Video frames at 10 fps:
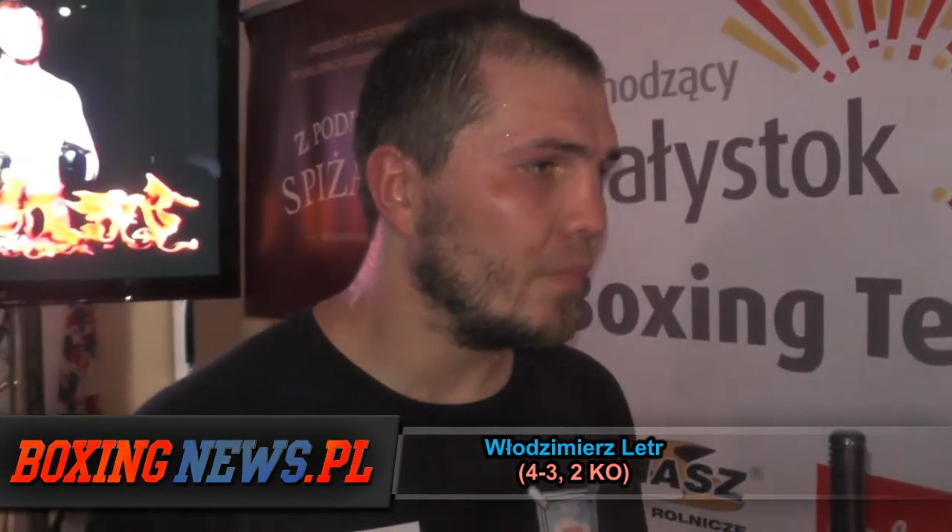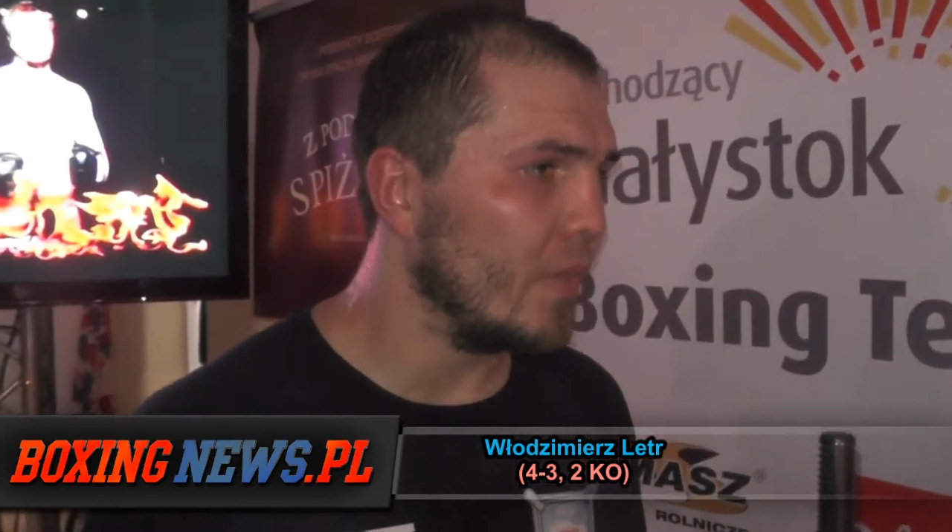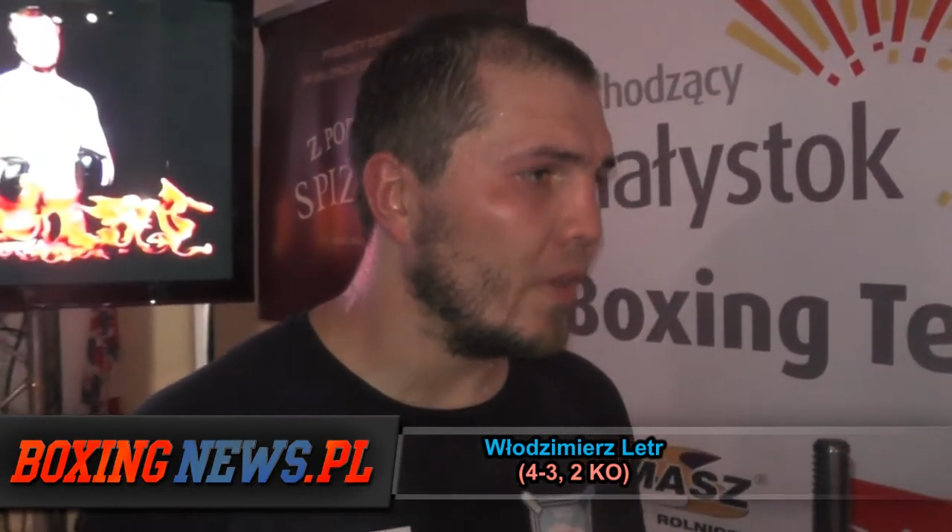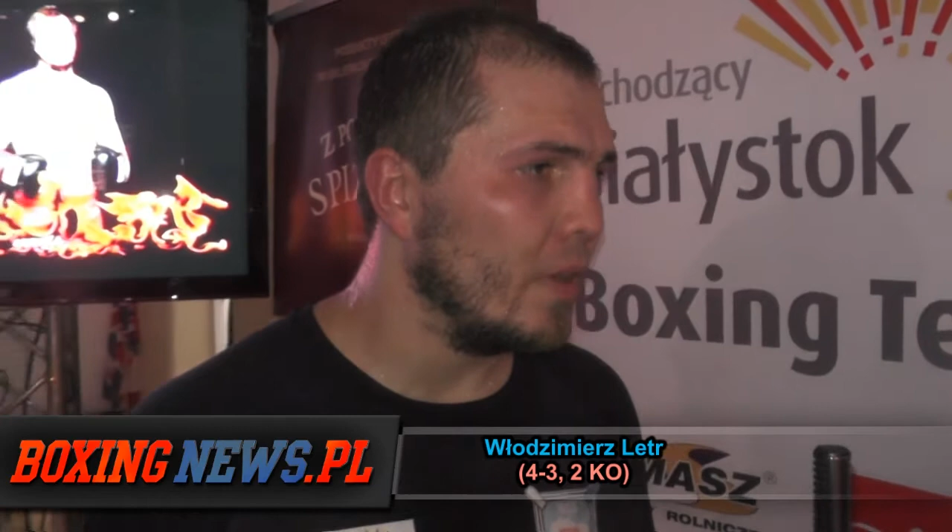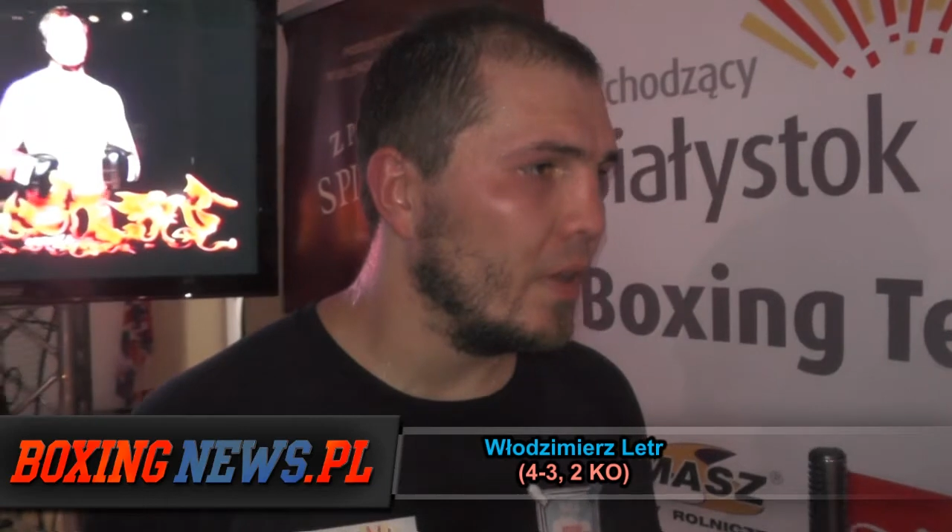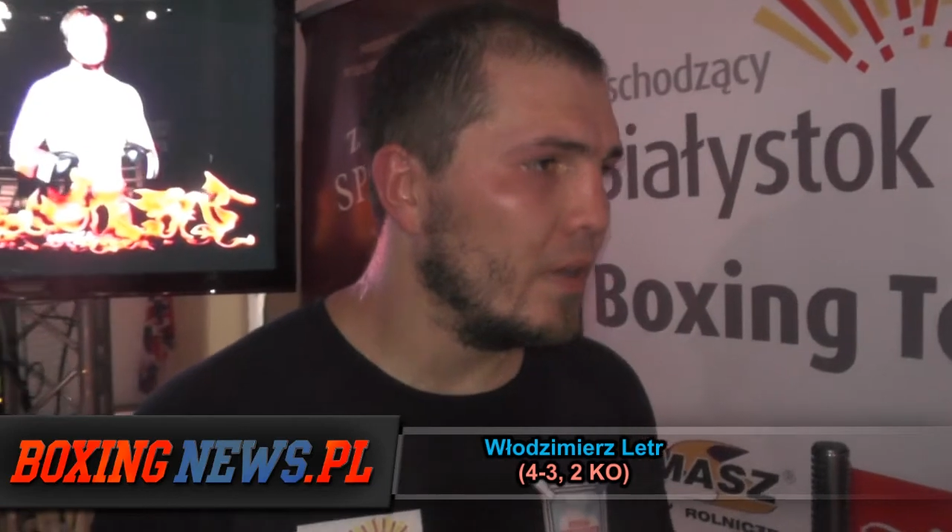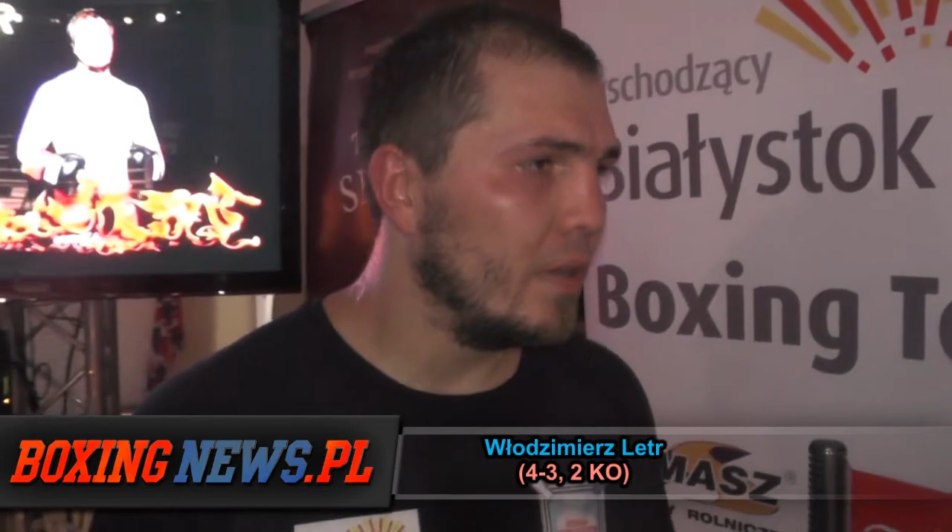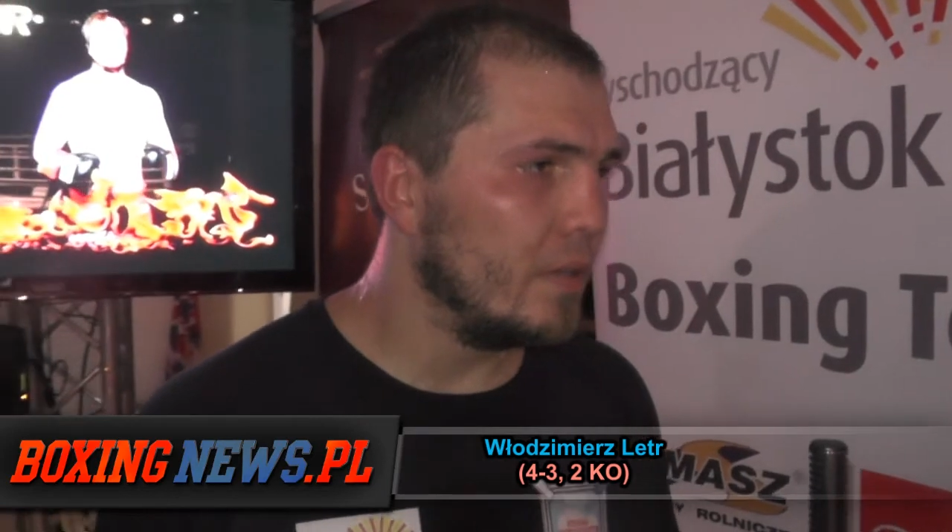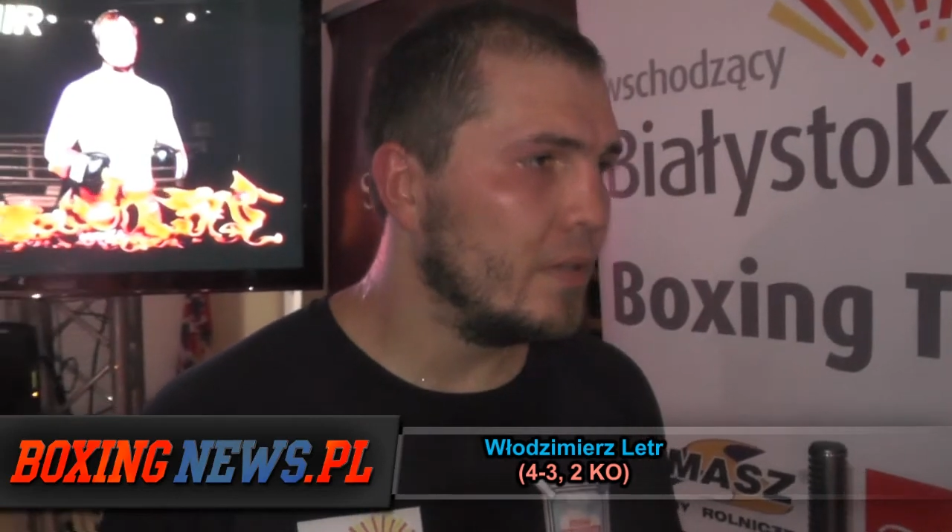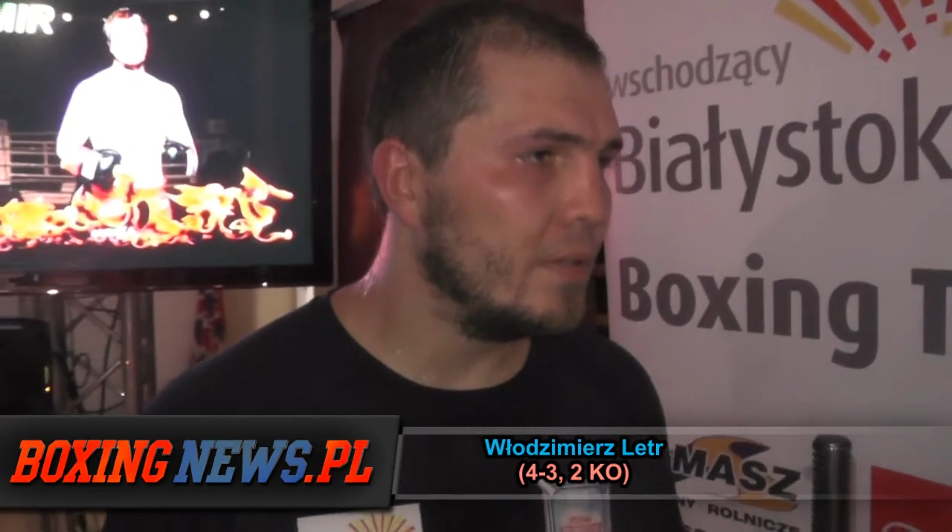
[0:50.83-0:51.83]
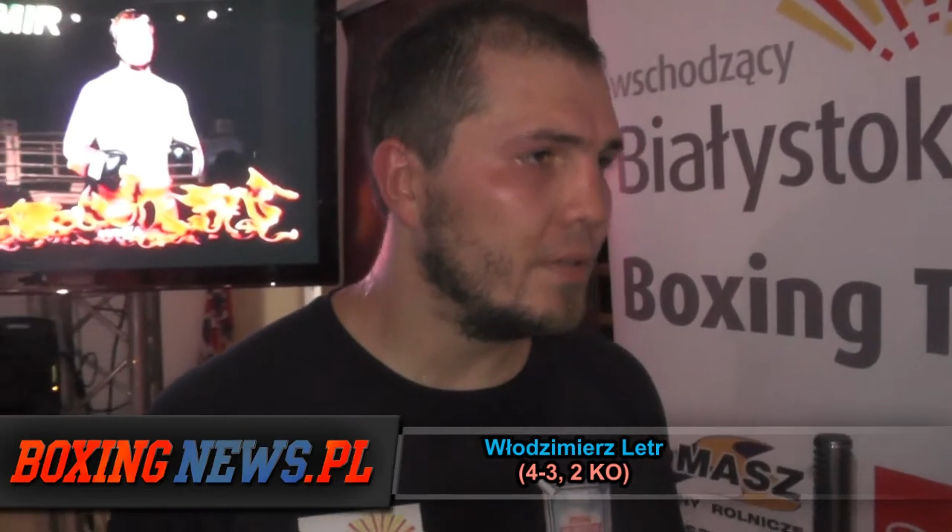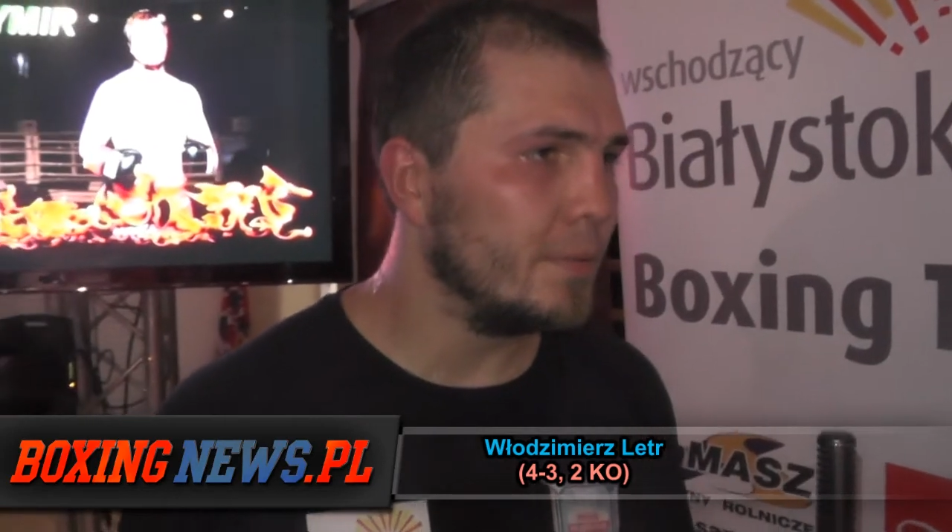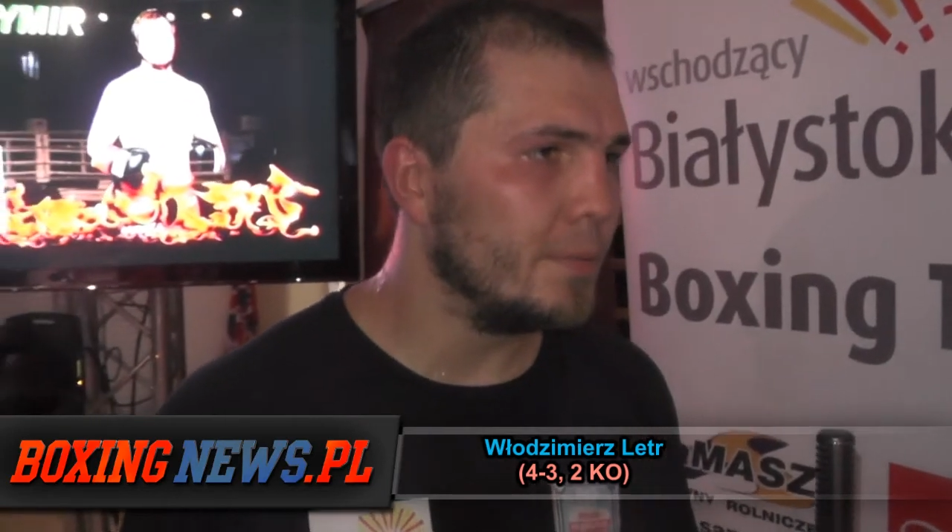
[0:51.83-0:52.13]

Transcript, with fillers: nie wszystkie te ciosy